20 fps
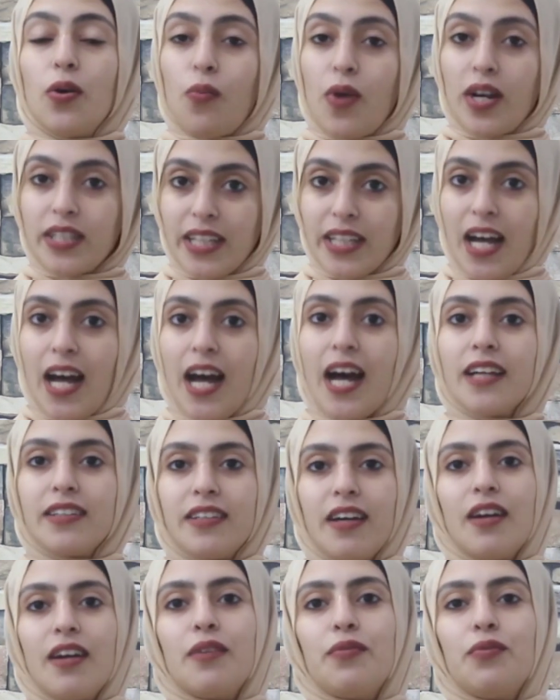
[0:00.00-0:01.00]
وقتها
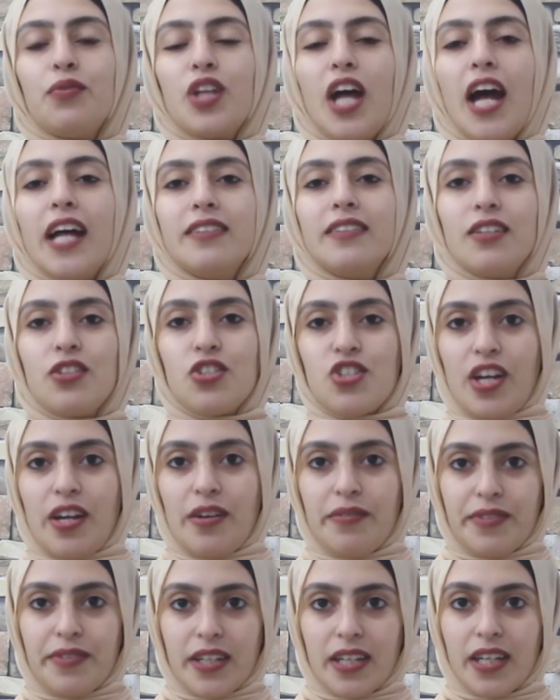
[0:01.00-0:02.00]
هتعرف وتحدد
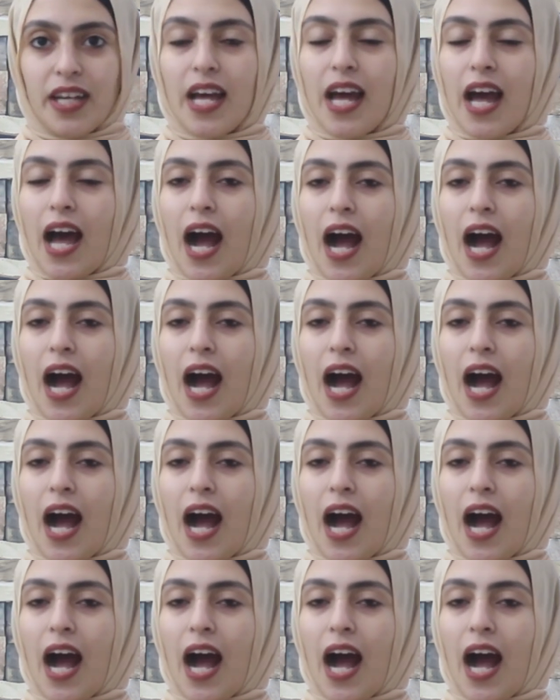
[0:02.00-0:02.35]
شغفك